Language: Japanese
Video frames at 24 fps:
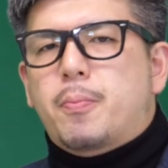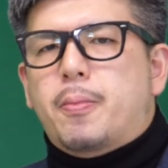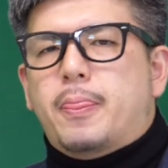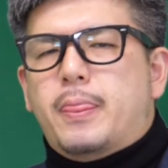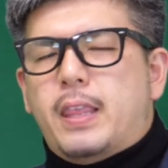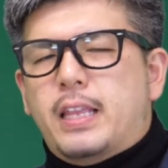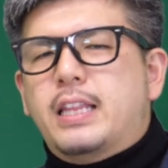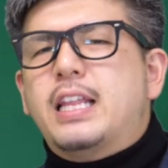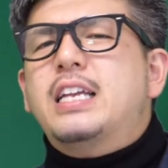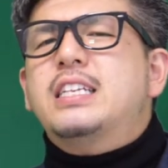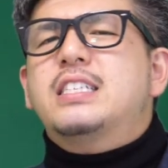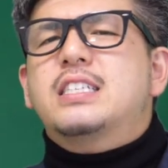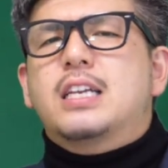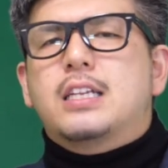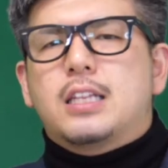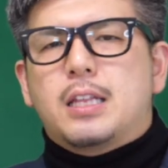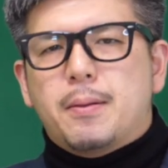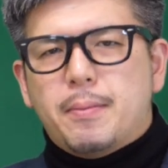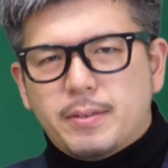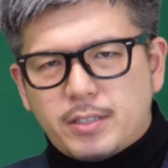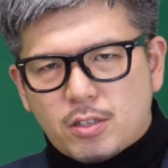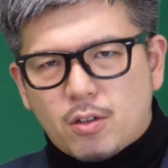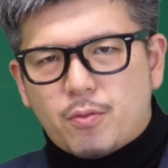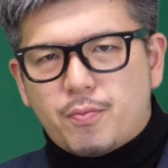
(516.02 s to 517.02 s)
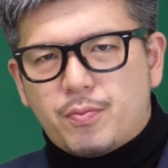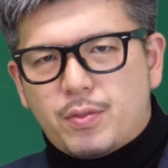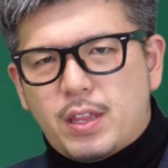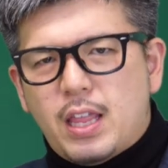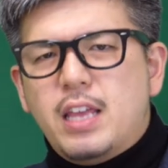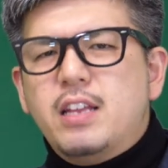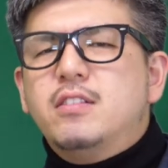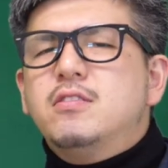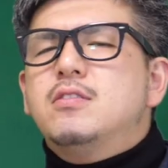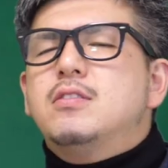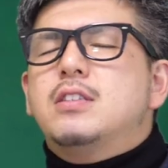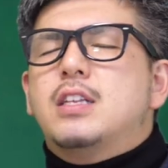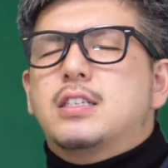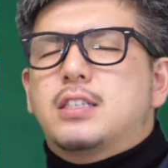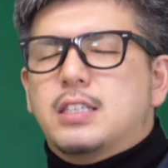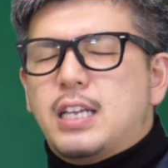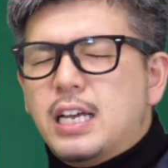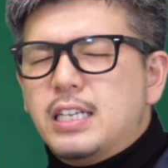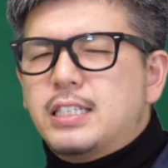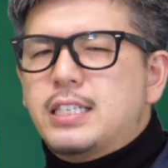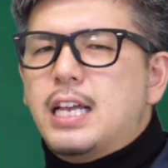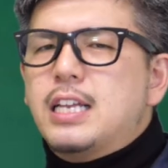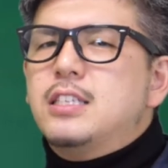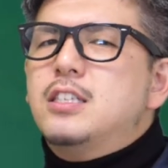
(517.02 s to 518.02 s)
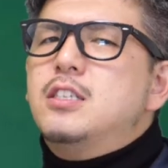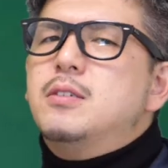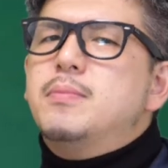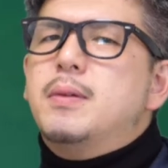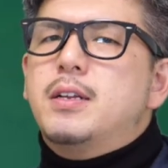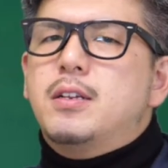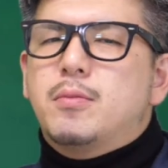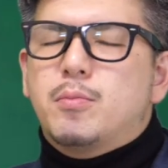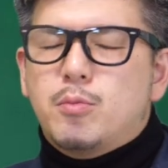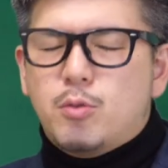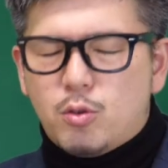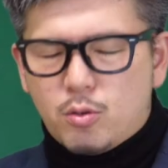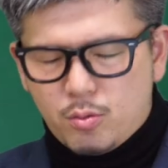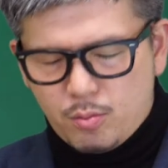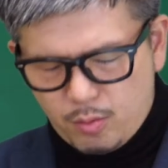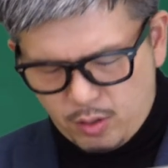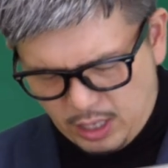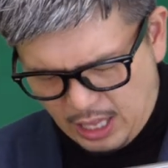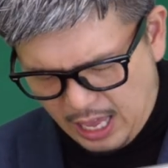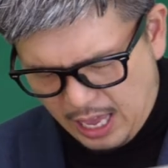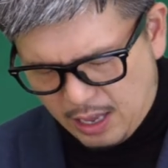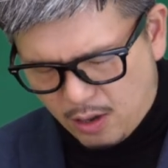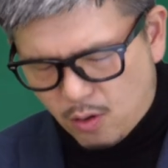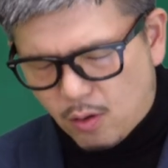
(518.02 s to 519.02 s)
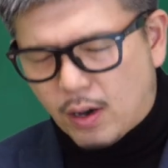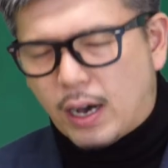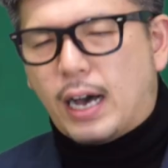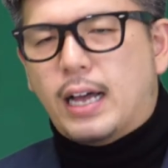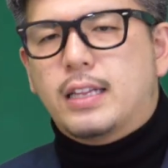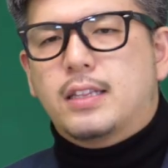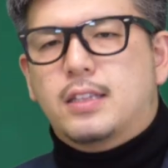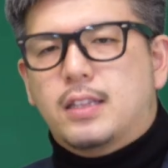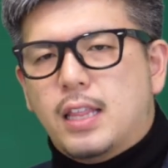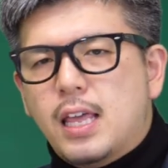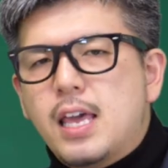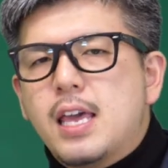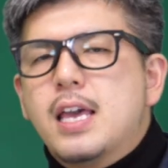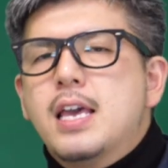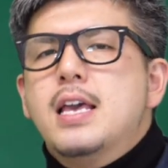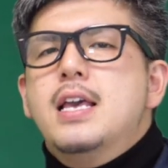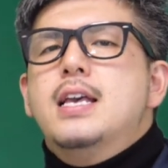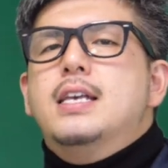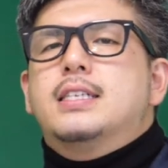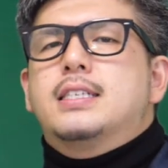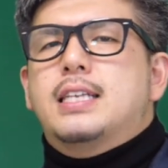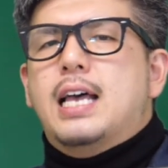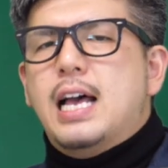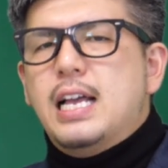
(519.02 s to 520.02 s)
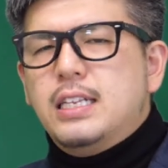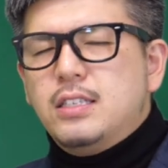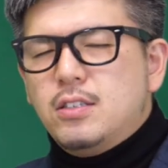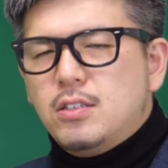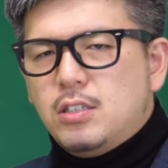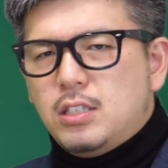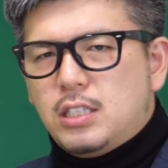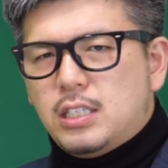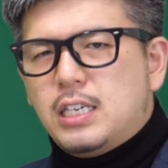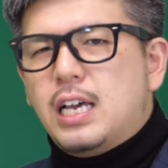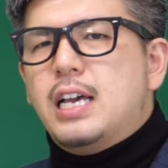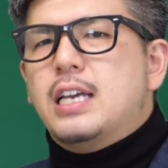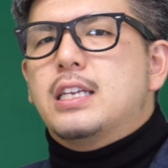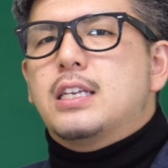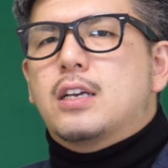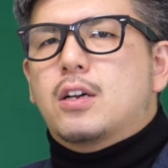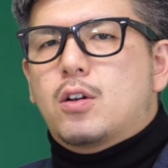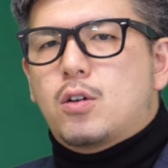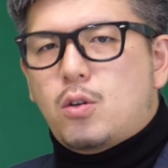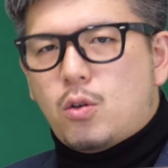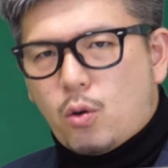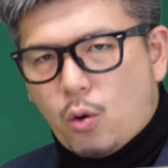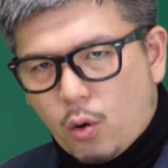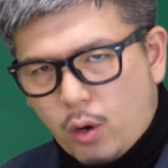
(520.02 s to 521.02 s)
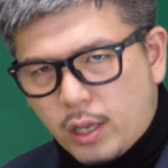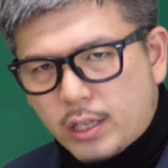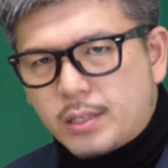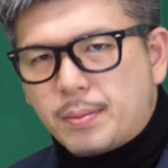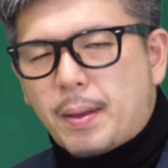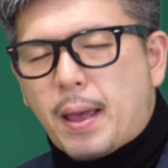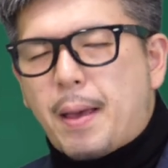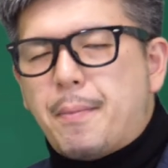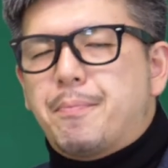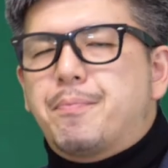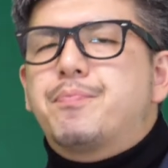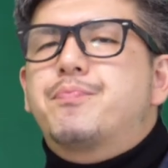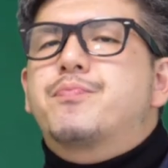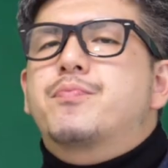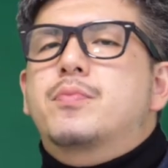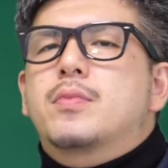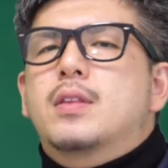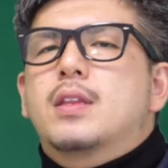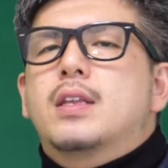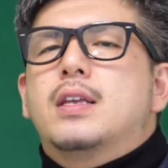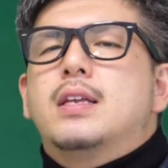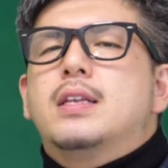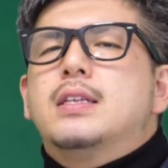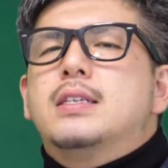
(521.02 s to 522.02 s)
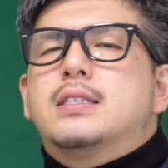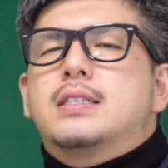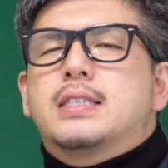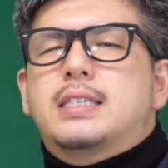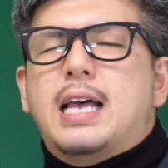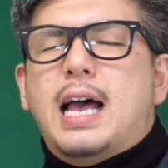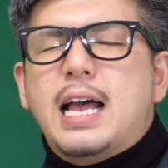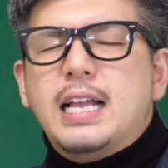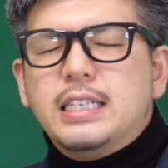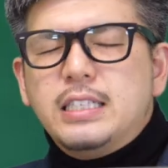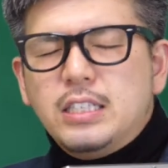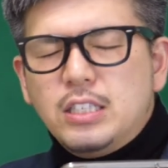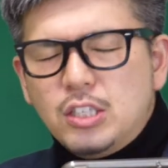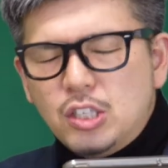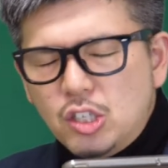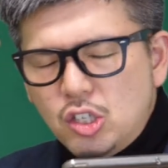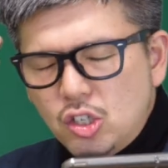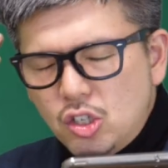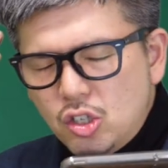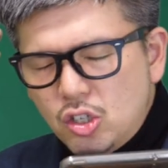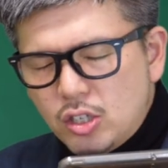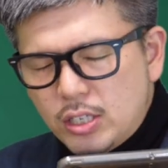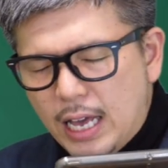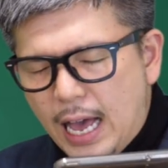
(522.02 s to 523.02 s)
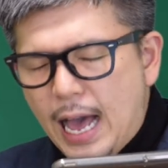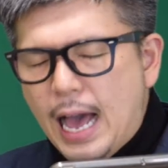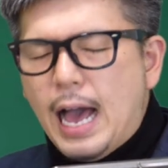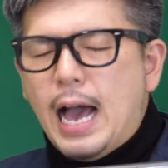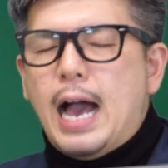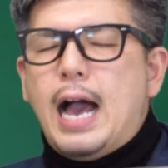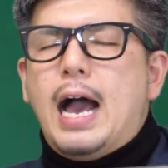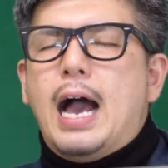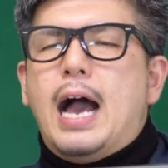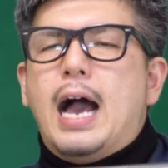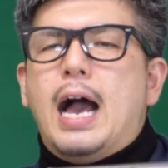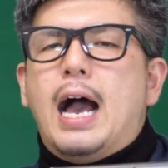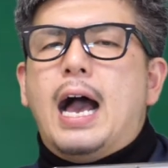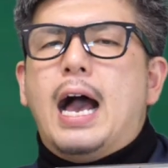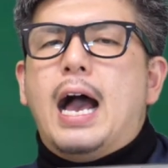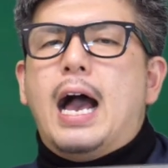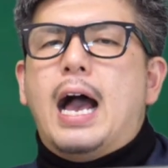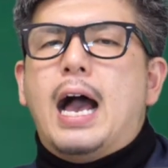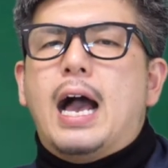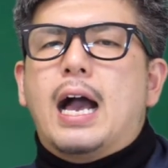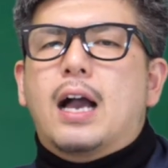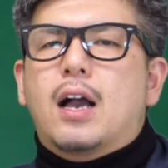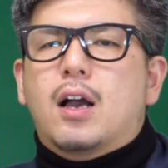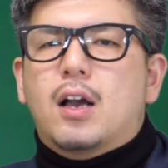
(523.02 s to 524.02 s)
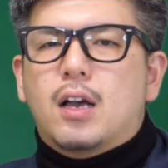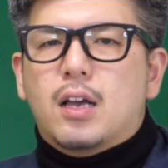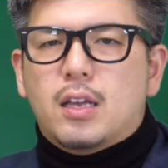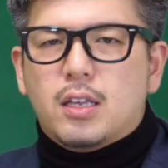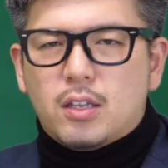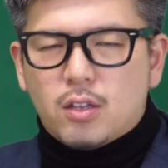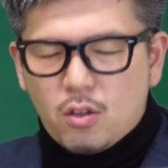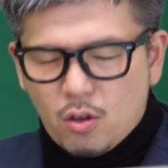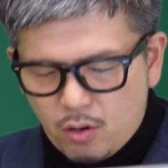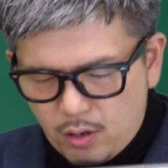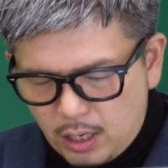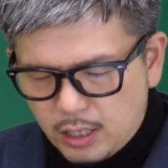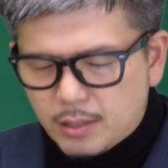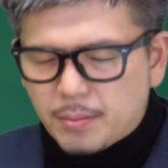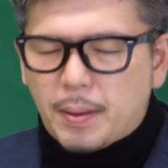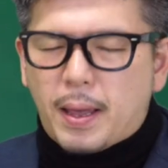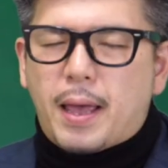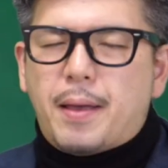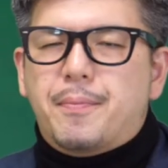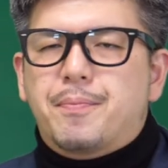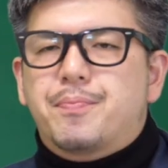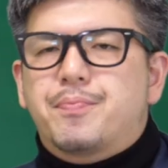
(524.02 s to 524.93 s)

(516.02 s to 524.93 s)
で、確かに出ますよ。出るんですが、さんじゅうばんの傾向があって、さんじゅういちがご列目。さんじゅうがよん列目。っ